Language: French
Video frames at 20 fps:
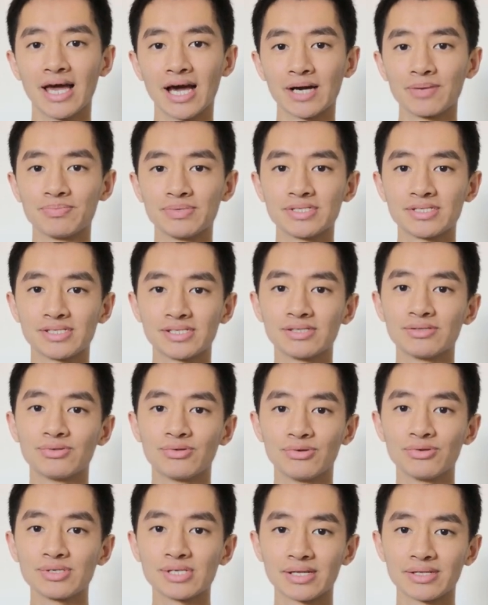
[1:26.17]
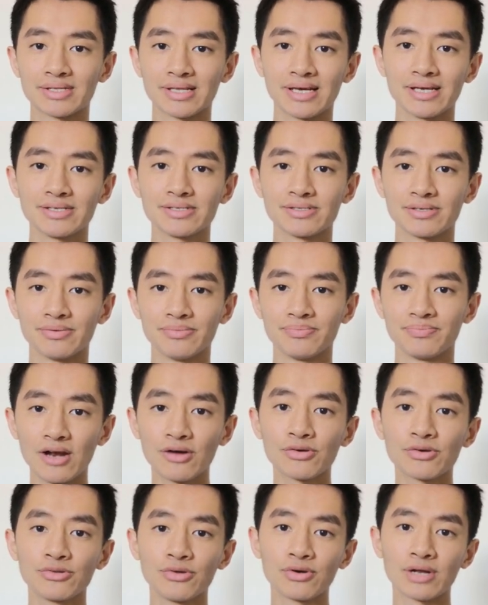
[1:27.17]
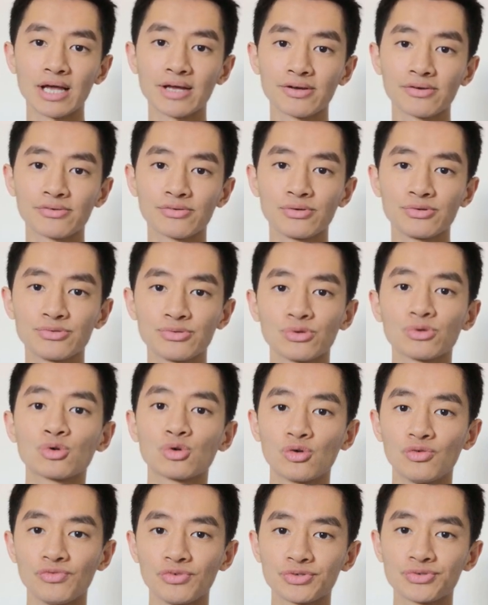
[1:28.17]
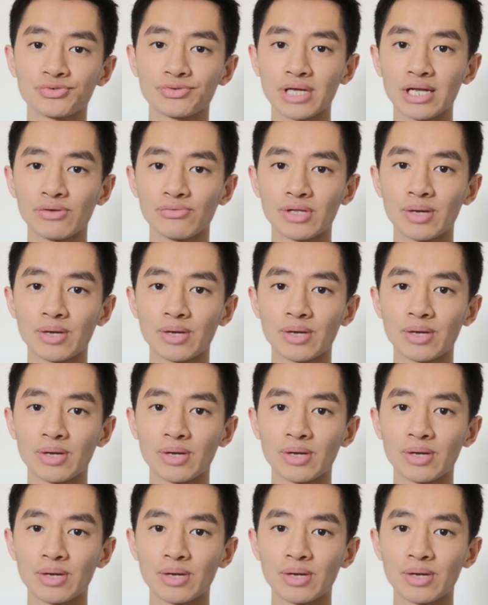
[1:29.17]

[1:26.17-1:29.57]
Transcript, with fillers: herbicides de synthèse, alors que dans l'agriculture conventionnelle,